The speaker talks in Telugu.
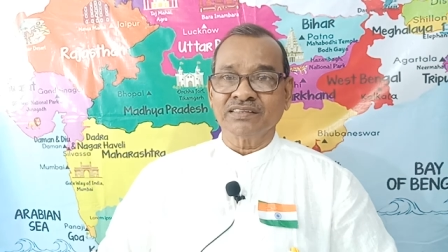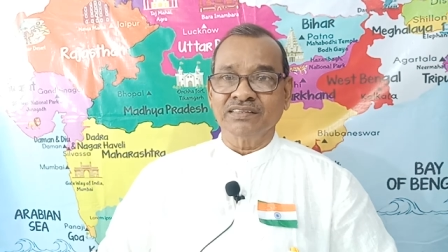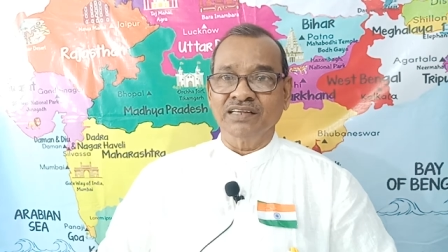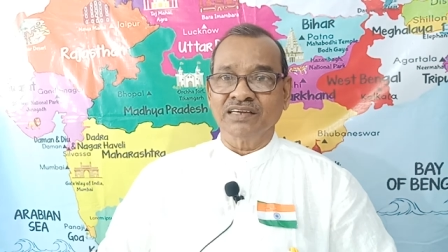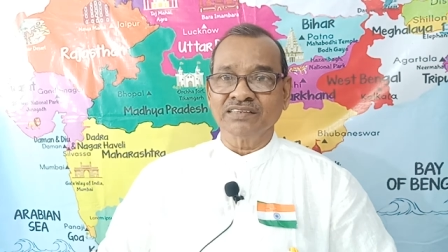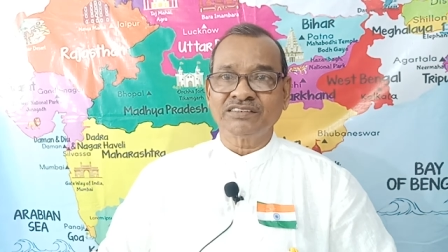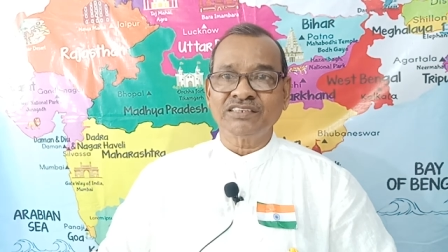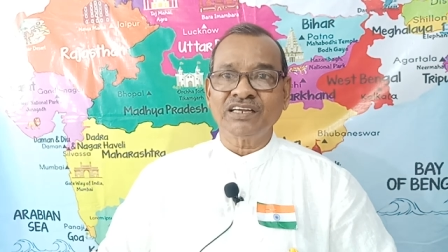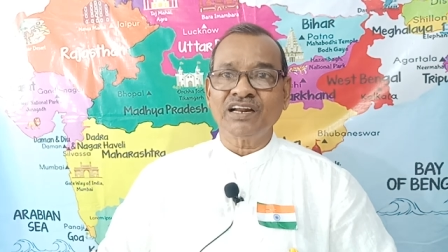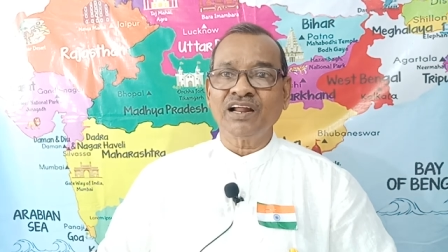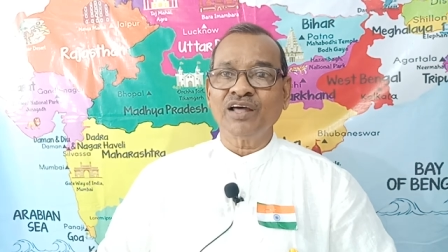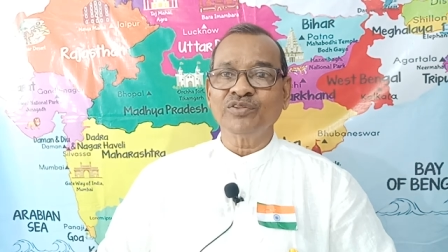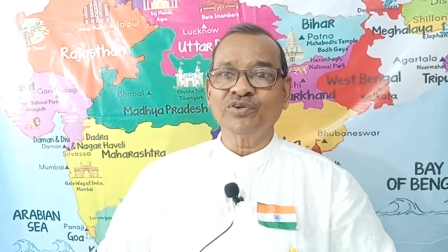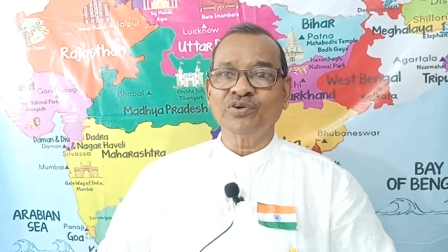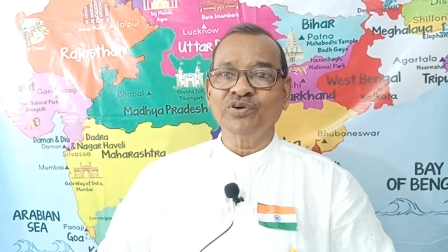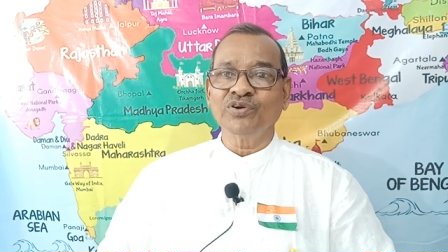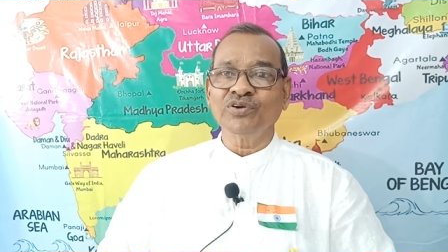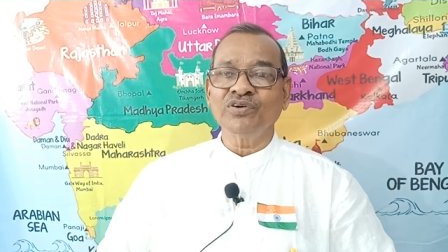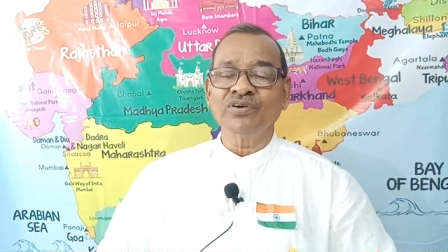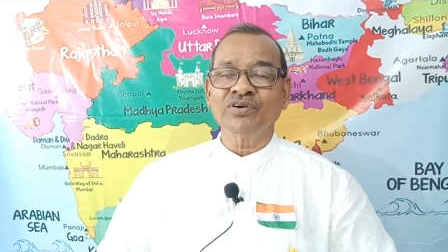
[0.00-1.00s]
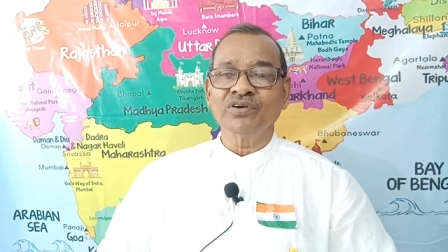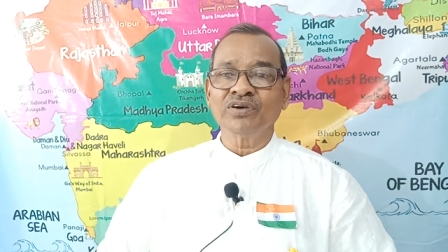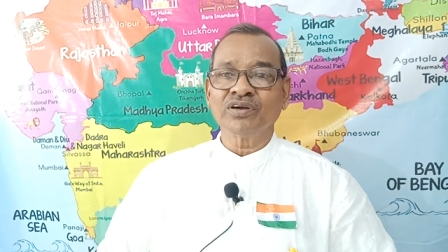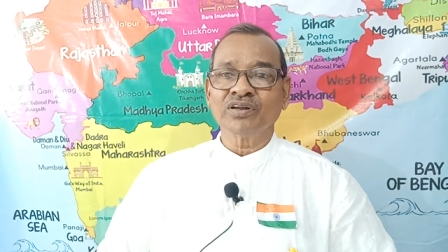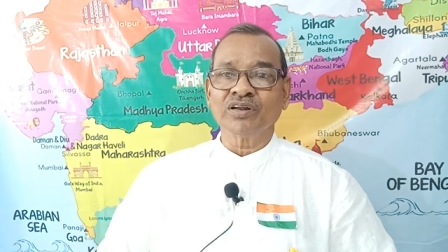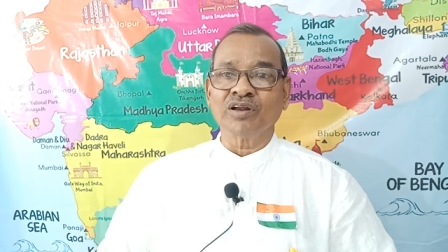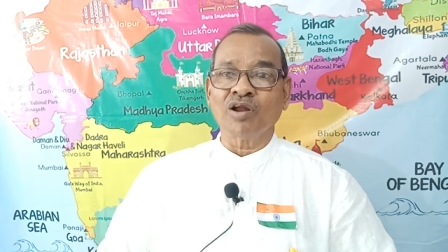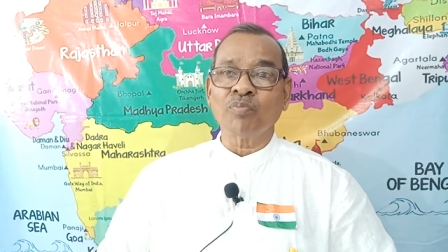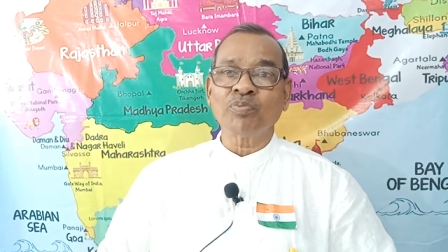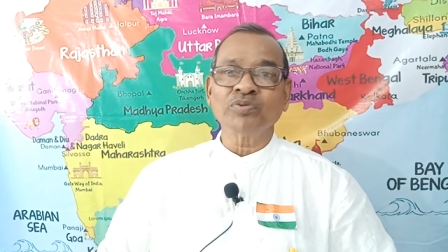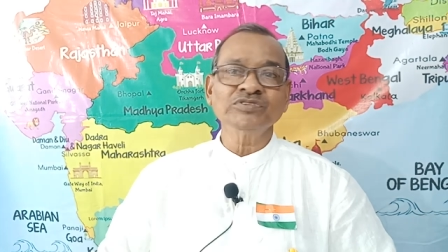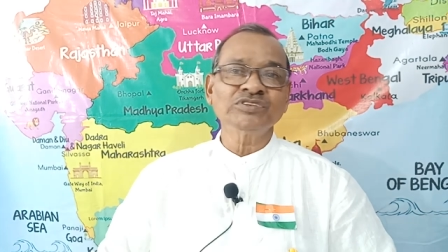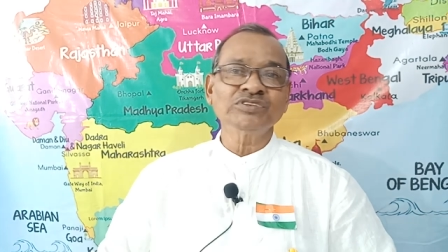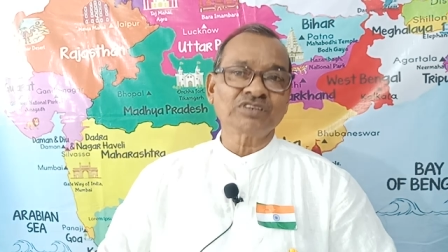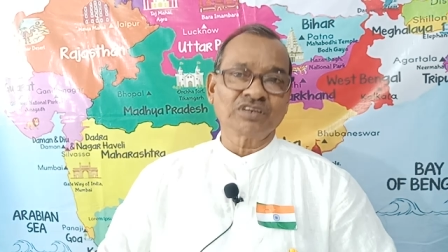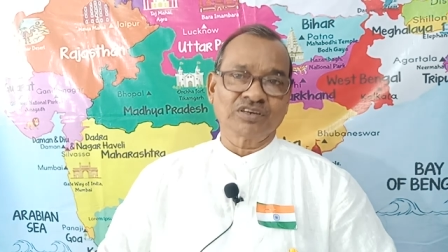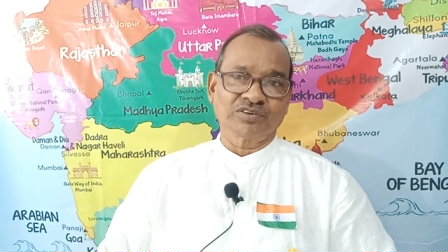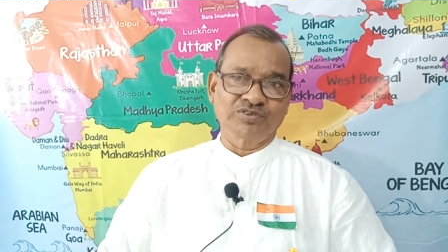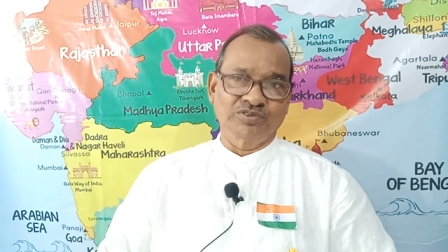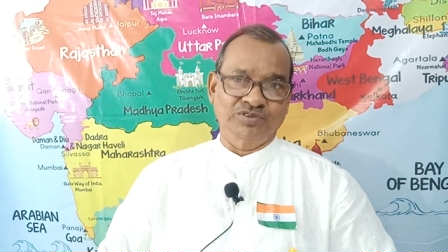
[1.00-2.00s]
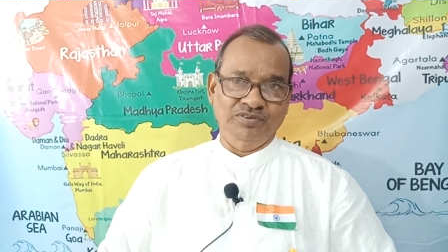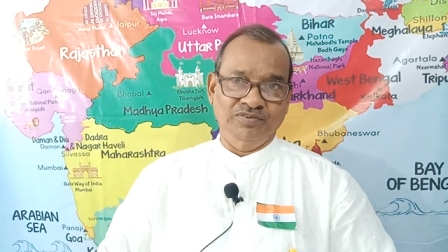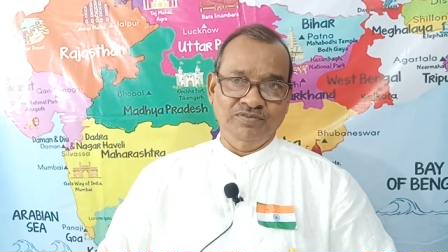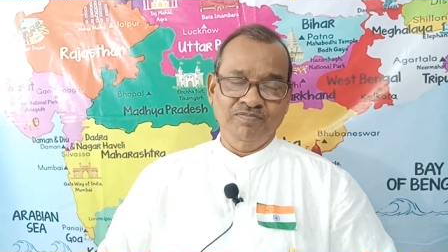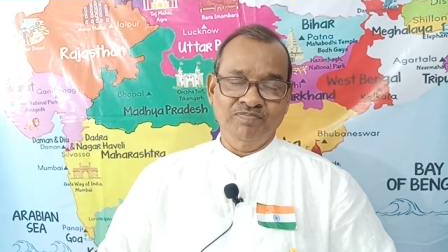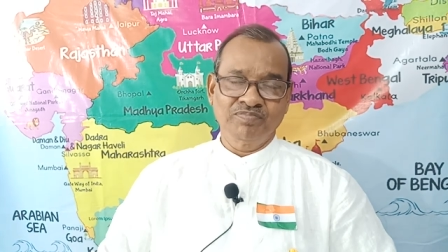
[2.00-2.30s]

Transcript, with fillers: దశరథుడు నపుంసకుడు